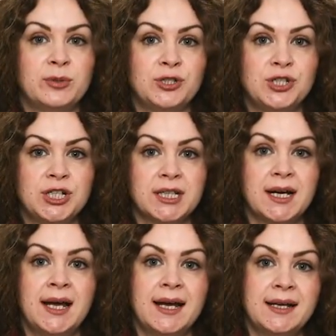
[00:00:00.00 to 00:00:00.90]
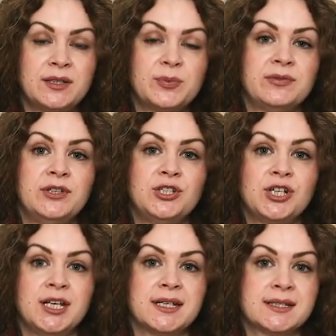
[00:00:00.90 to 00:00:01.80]
причина – это
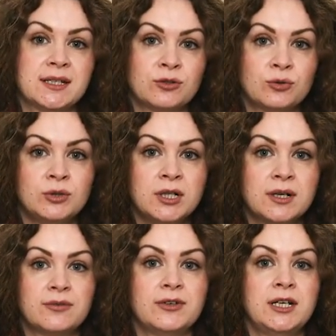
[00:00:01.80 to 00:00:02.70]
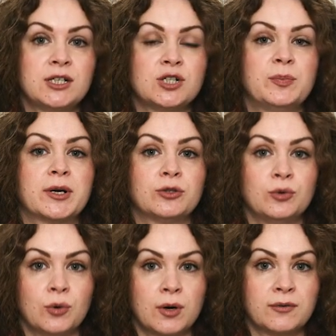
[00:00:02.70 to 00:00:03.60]
привлечение сотрудников или же
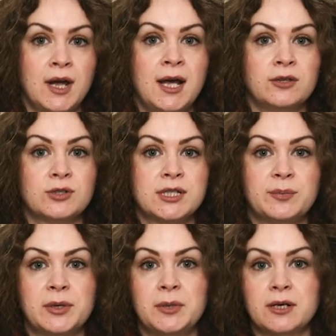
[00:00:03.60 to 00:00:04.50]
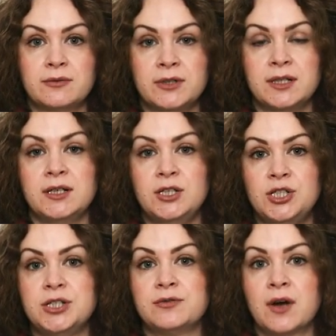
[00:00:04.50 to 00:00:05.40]
партнеров. То есть, например, вы
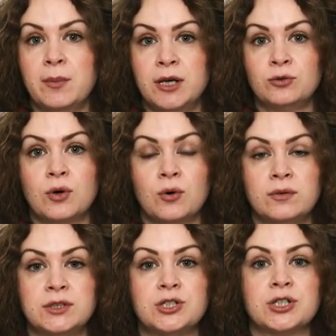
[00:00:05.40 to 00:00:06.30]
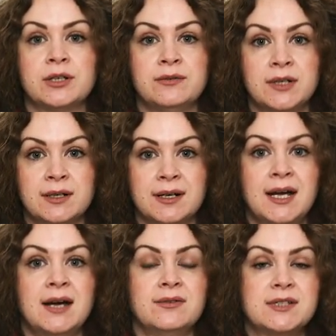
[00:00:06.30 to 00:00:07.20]
ищете в команду какого-то человека,
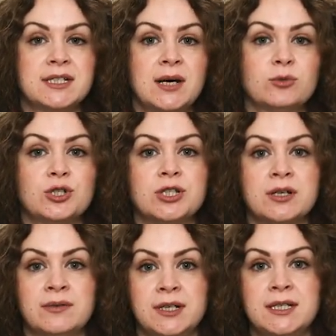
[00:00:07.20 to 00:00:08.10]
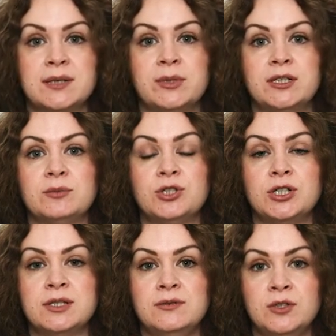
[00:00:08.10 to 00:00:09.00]
вы всегда можете говорить об этом
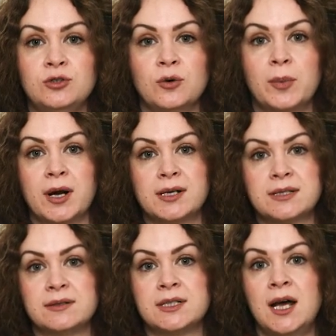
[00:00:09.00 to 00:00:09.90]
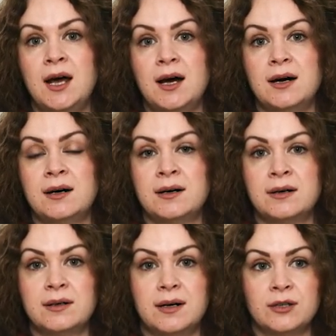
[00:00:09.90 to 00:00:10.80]
через видео, показывать э,
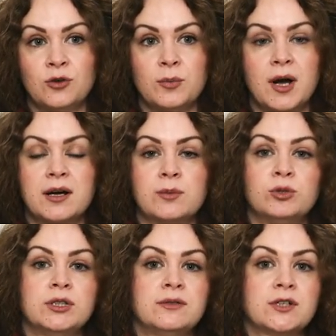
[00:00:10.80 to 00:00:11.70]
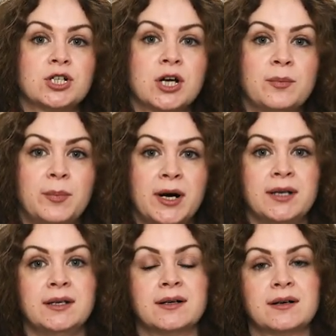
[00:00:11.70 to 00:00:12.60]
о том, как работает ваша
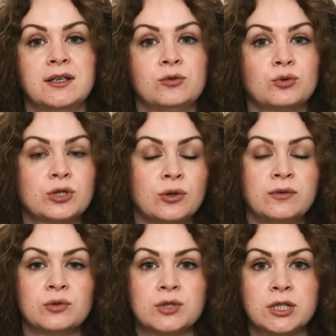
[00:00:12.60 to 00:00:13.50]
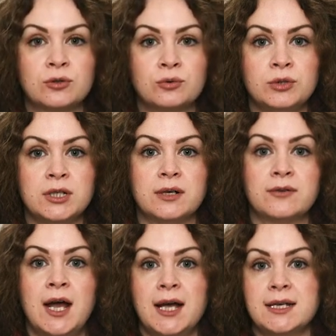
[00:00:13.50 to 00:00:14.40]
компания, какие условия у сотрудников.
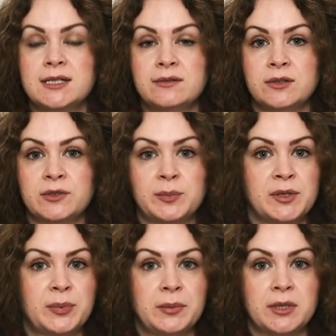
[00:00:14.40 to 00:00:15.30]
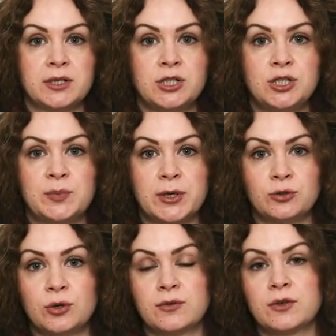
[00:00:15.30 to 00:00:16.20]
Если вы, например, ищете
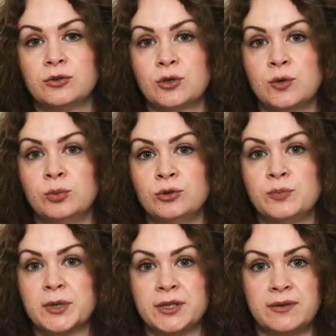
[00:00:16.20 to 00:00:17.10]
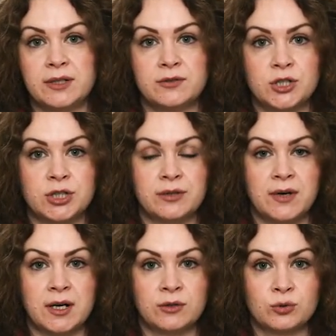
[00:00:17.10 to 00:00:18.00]
партнеров, которые будут продавать ваши
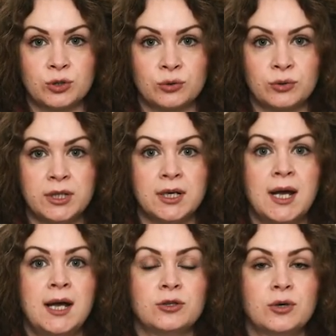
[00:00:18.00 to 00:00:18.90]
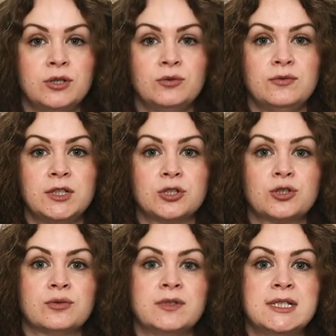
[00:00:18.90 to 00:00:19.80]
товары и услуги, то они увидят,
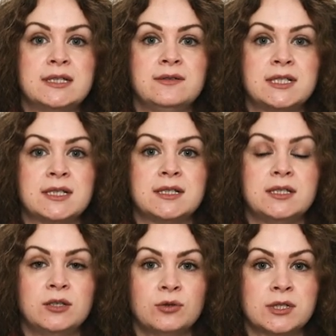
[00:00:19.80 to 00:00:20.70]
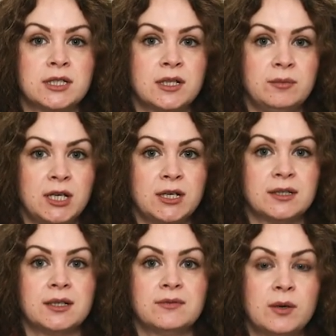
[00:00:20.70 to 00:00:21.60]
что вы действительно серьезно
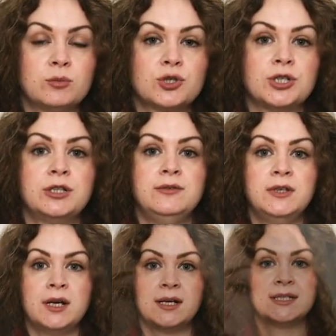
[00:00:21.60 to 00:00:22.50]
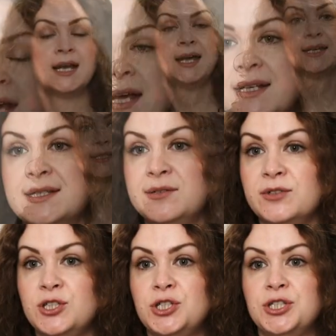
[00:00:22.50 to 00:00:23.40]
намерены и вам можно доверять. Если
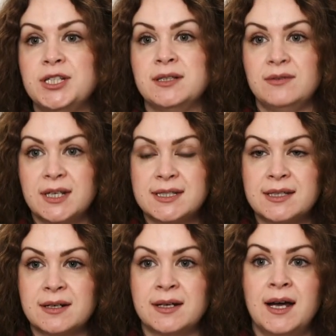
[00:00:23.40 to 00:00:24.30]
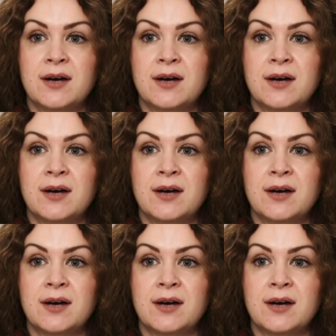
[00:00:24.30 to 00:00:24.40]
вы ищете инвестора